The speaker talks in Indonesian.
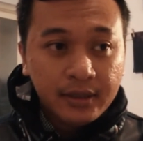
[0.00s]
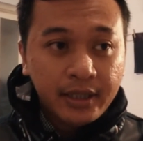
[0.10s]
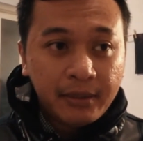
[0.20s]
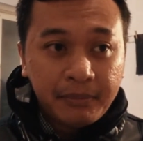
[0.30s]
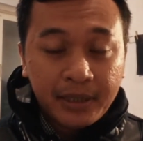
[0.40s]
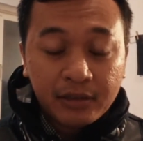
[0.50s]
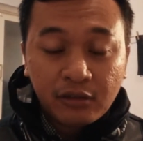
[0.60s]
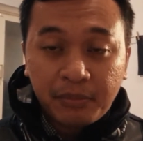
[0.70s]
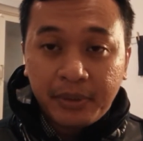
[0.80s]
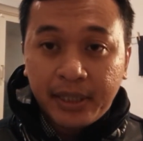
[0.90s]
apa
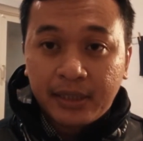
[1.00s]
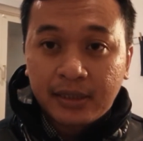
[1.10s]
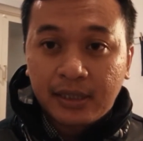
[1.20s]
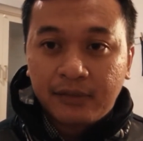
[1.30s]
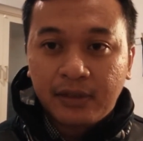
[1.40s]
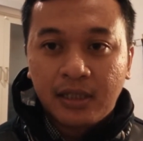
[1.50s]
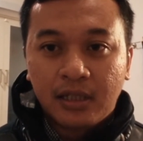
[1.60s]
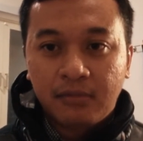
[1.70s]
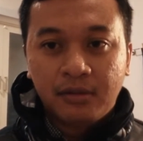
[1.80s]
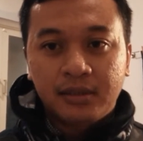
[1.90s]
topeng Darth
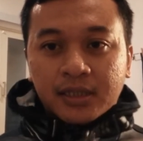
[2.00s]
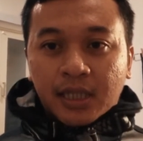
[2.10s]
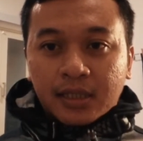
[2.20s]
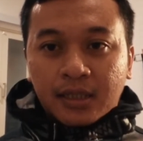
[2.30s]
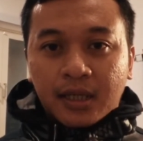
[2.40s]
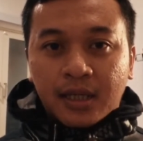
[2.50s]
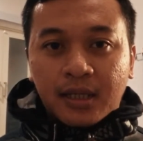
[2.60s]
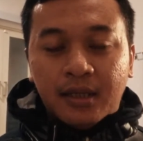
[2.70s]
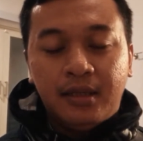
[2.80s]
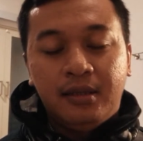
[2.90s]
Vader. Bagus ya jaketnya ya.
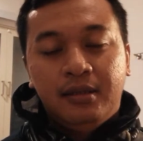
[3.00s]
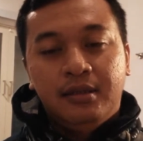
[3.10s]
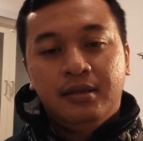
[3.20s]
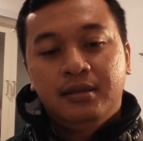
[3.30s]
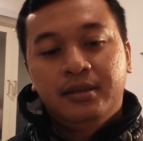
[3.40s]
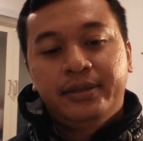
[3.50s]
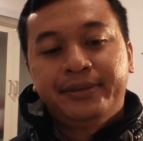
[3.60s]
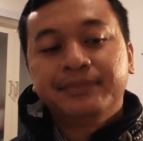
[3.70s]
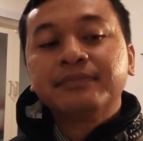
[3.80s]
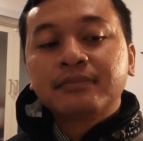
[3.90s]
Uh,
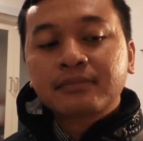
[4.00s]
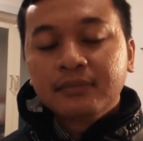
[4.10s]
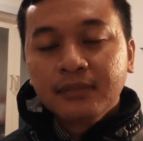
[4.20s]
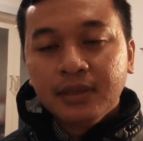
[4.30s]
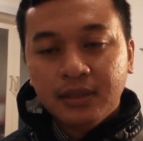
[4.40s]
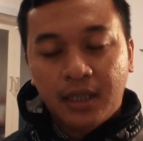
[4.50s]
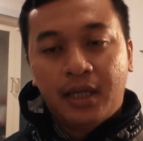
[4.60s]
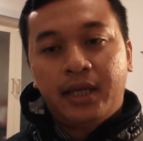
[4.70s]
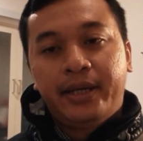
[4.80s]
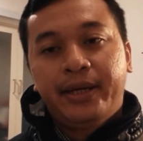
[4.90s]
ya
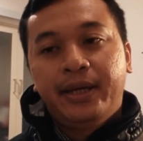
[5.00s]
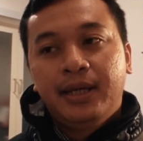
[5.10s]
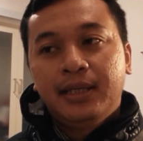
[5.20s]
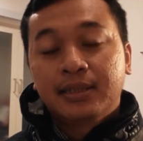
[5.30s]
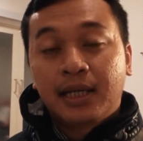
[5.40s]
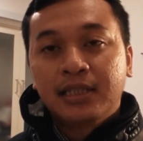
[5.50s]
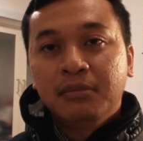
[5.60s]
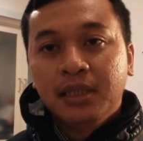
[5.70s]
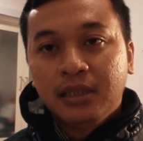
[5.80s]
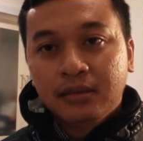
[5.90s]
sengaja
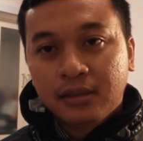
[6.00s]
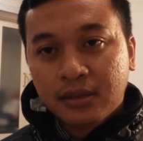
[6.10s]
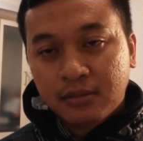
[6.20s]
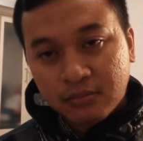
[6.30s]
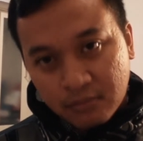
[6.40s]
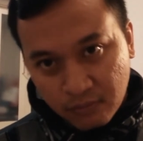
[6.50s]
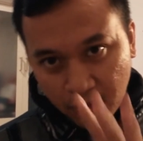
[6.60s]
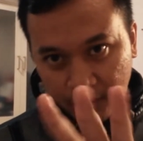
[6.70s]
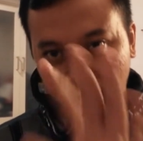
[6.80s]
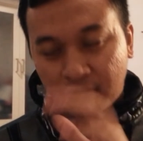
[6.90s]
beli ya
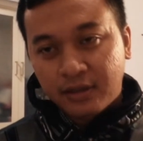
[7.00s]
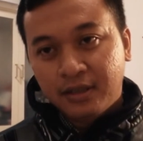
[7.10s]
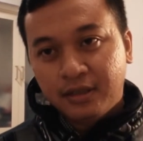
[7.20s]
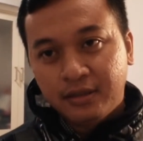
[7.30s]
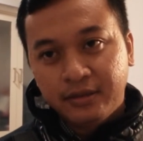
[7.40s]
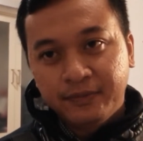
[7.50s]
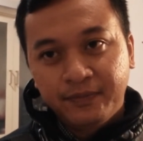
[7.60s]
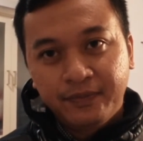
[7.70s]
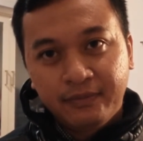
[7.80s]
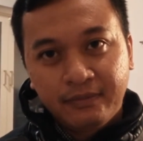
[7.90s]
buat vlog ini
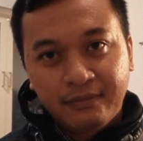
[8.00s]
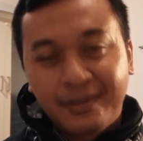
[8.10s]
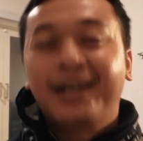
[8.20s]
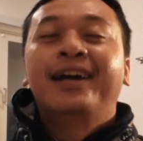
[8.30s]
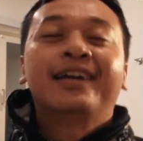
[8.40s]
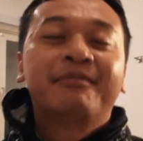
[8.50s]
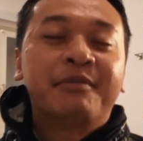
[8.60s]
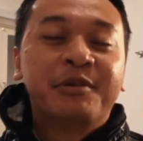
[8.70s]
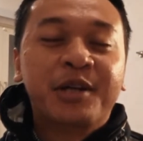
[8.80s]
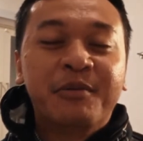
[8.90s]
enggak ya
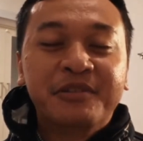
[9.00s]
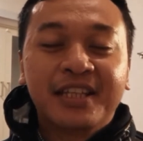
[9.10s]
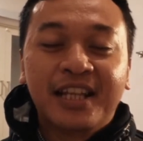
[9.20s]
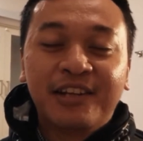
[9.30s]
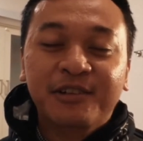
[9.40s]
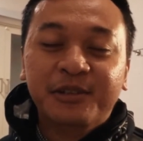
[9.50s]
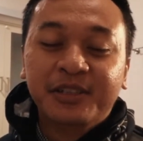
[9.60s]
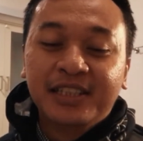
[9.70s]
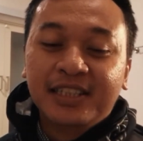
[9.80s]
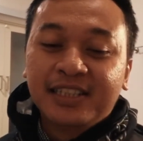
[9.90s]
memang udah punya dari dulu
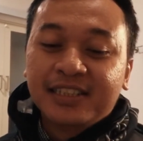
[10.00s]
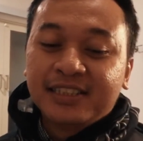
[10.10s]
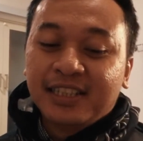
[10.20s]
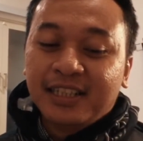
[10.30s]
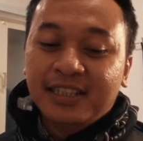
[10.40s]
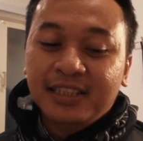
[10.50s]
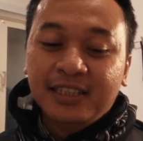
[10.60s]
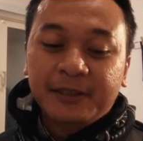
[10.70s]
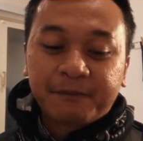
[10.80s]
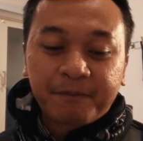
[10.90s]

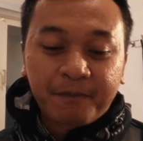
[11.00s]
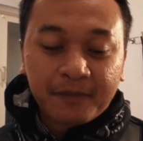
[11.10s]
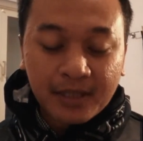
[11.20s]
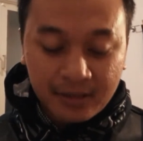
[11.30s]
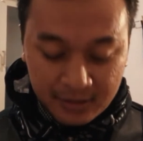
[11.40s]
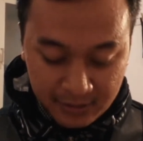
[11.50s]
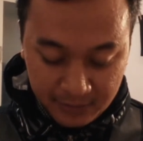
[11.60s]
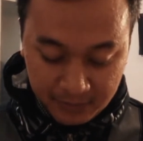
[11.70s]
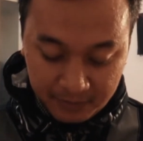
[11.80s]
jadi hmm,